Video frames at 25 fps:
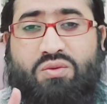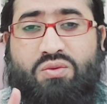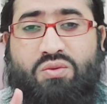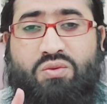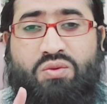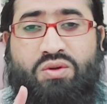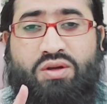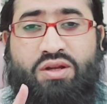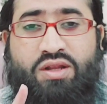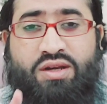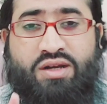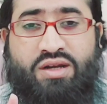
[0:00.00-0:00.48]

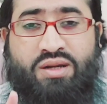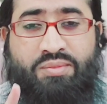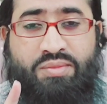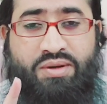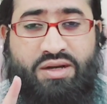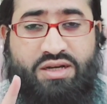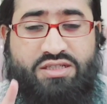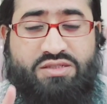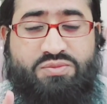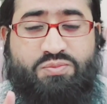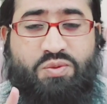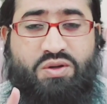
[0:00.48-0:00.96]
उन्हें
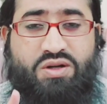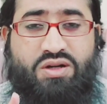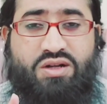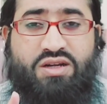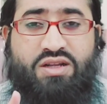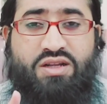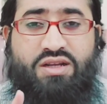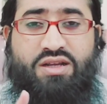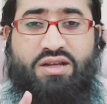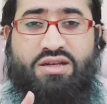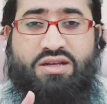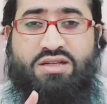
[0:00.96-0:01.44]
नमाज़
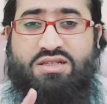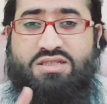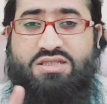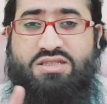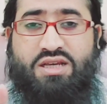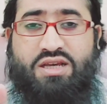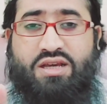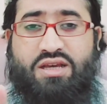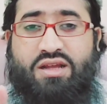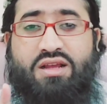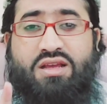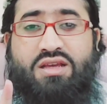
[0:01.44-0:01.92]
पढ़ने के लिए
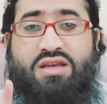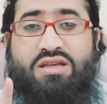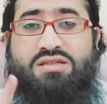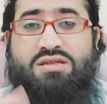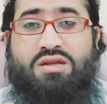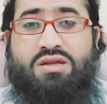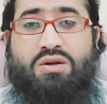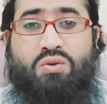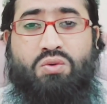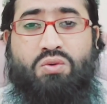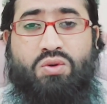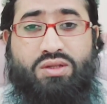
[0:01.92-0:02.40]
चेयर की
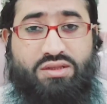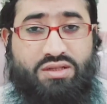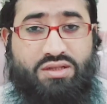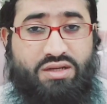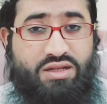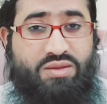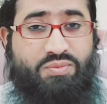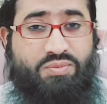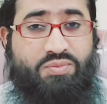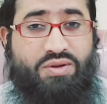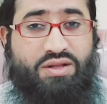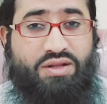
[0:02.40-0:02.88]
ज़रूरत
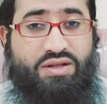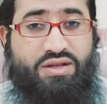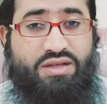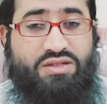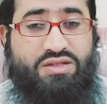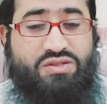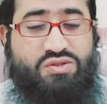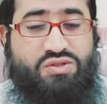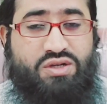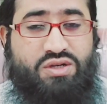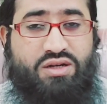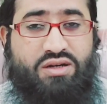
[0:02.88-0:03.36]
नहीं पड़ेगी
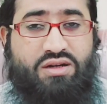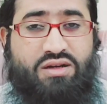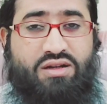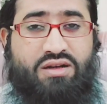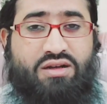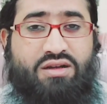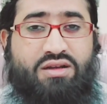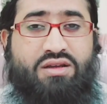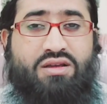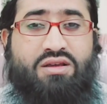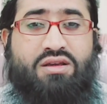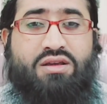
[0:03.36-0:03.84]
इन
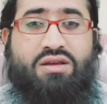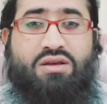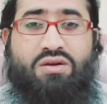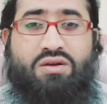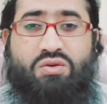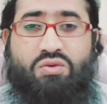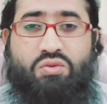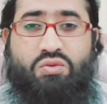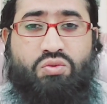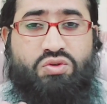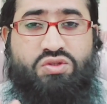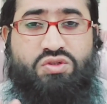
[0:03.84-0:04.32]

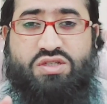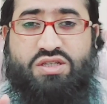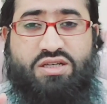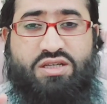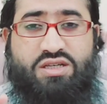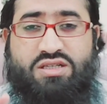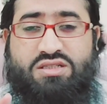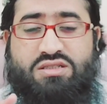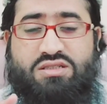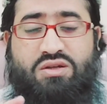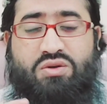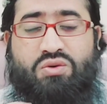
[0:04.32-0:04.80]
कुर्सी
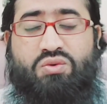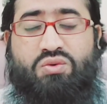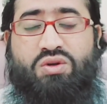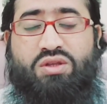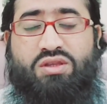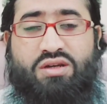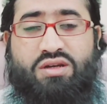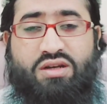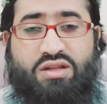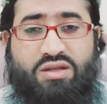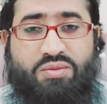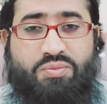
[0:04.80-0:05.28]
की
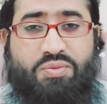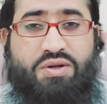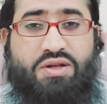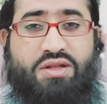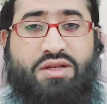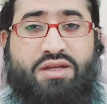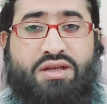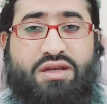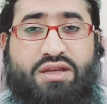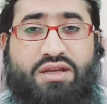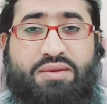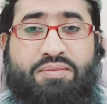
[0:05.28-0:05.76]
ज़रूरत नहीं
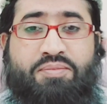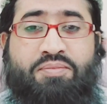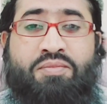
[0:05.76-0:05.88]
पड़ेगी